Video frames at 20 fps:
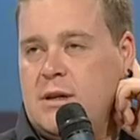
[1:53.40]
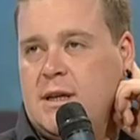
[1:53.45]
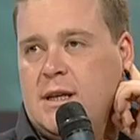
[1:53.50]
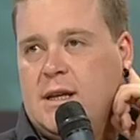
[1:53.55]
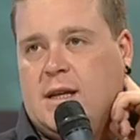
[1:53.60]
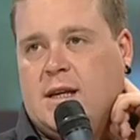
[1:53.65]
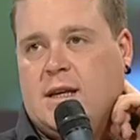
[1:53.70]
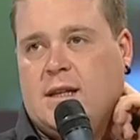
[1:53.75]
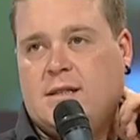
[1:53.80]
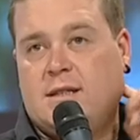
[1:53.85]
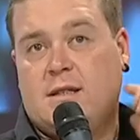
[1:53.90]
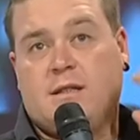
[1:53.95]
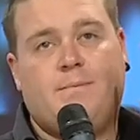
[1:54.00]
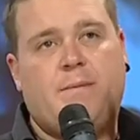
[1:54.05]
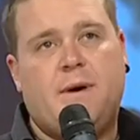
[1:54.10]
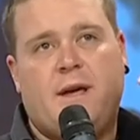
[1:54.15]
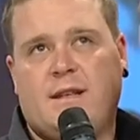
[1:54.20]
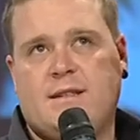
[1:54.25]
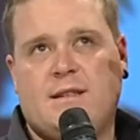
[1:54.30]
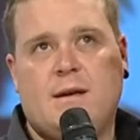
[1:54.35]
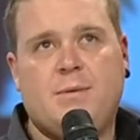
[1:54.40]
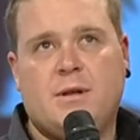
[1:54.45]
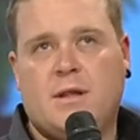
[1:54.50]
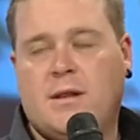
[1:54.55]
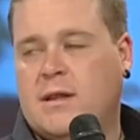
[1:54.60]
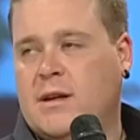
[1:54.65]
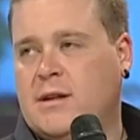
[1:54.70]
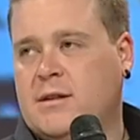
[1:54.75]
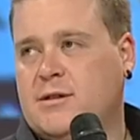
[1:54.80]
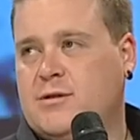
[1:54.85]
e si spera sempre di
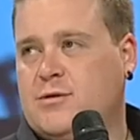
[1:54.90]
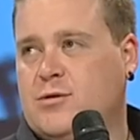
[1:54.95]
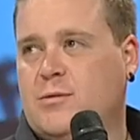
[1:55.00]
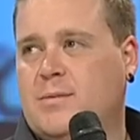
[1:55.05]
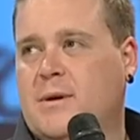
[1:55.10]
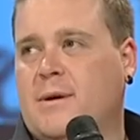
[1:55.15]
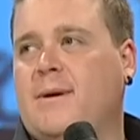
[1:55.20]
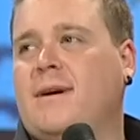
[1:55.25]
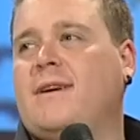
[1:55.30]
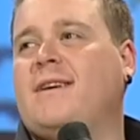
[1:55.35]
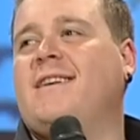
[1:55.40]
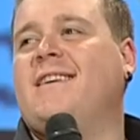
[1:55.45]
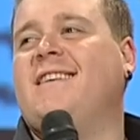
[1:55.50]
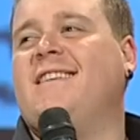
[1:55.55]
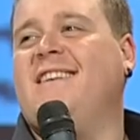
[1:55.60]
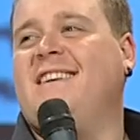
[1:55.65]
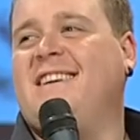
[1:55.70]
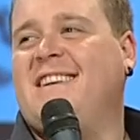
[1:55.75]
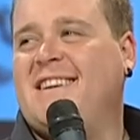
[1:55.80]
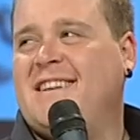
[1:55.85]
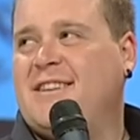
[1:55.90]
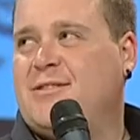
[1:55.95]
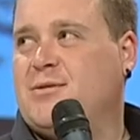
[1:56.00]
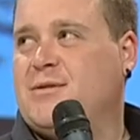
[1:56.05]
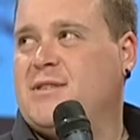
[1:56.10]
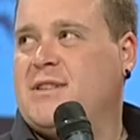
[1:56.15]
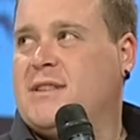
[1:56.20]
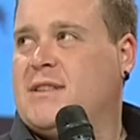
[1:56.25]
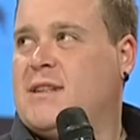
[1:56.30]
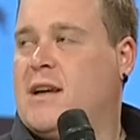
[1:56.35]
andare di sopra, ma eh. non non
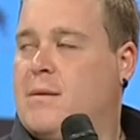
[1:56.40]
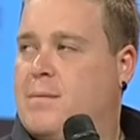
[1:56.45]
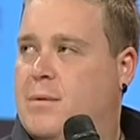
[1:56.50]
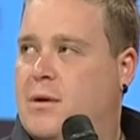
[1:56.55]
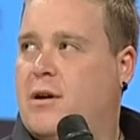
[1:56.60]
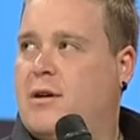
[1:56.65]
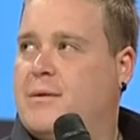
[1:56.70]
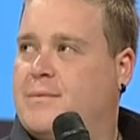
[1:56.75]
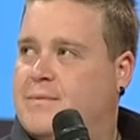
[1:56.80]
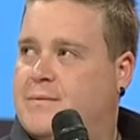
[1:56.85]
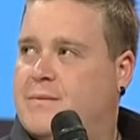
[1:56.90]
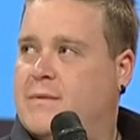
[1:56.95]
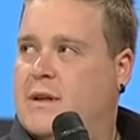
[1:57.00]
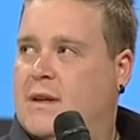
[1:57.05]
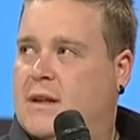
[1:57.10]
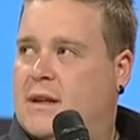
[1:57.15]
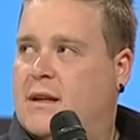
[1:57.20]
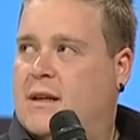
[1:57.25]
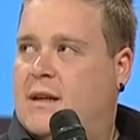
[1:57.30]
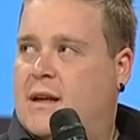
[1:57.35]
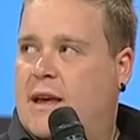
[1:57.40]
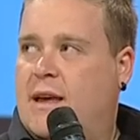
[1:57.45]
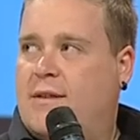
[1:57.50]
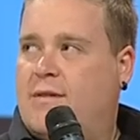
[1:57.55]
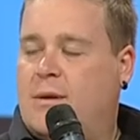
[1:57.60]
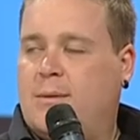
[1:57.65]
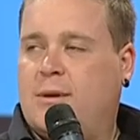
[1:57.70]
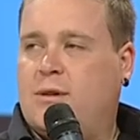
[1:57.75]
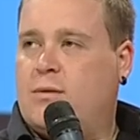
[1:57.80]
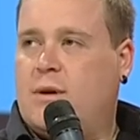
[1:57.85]
si sa, però è
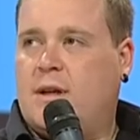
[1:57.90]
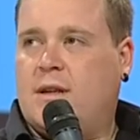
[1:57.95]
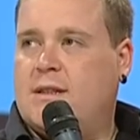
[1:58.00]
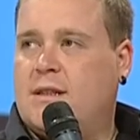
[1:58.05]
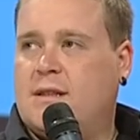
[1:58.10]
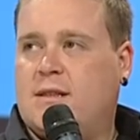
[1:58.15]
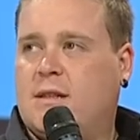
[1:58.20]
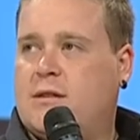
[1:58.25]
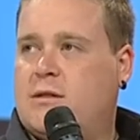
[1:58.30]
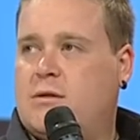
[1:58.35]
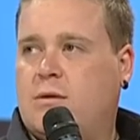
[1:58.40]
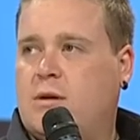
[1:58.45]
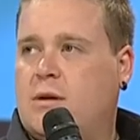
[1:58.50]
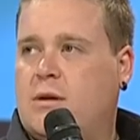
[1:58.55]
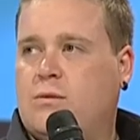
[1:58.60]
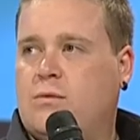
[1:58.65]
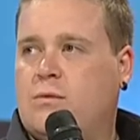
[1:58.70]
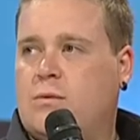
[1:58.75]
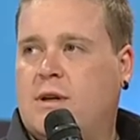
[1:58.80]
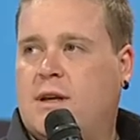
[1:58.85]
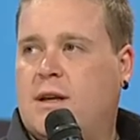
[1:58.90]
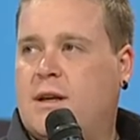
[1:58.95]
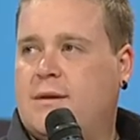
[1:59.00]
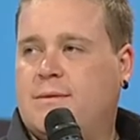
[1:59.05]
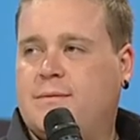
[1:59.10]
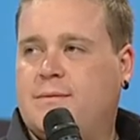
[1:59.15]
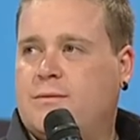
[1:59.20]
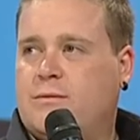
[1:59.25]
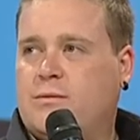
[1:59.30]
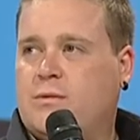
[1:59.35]
veramente una sensazione unica.
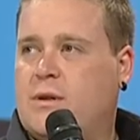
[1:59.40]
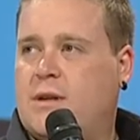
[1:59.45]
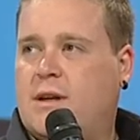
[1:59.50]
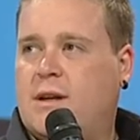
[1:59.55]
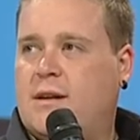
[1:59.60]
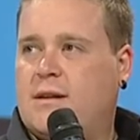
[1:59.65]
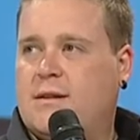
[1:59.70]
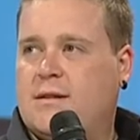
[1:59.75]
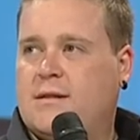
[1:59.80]
Ecco,